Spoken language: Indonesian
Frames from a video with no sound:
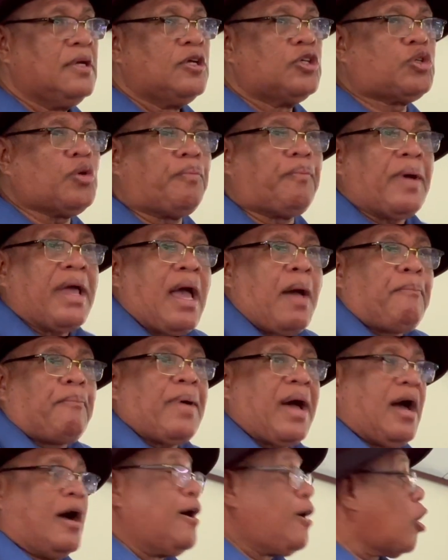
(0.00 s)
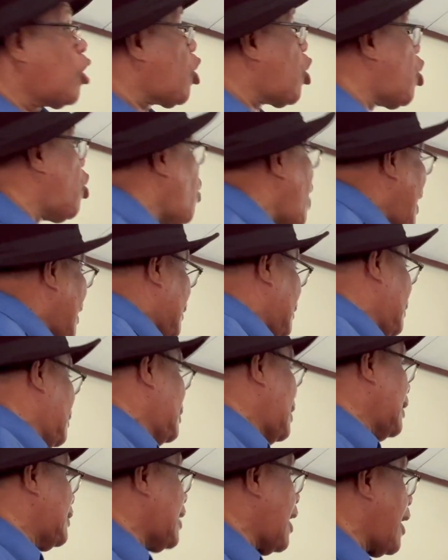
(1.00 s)
Supaya apa? Kuat,
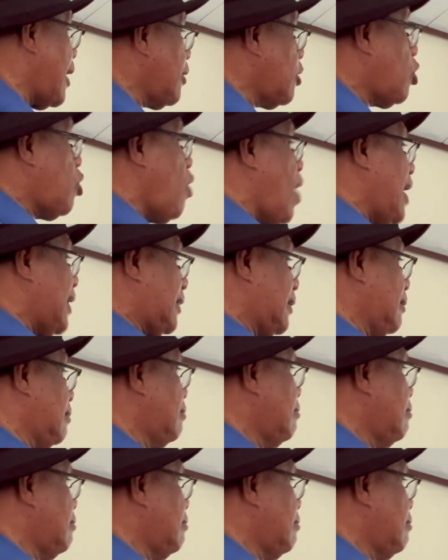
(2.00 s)
katakan kuat.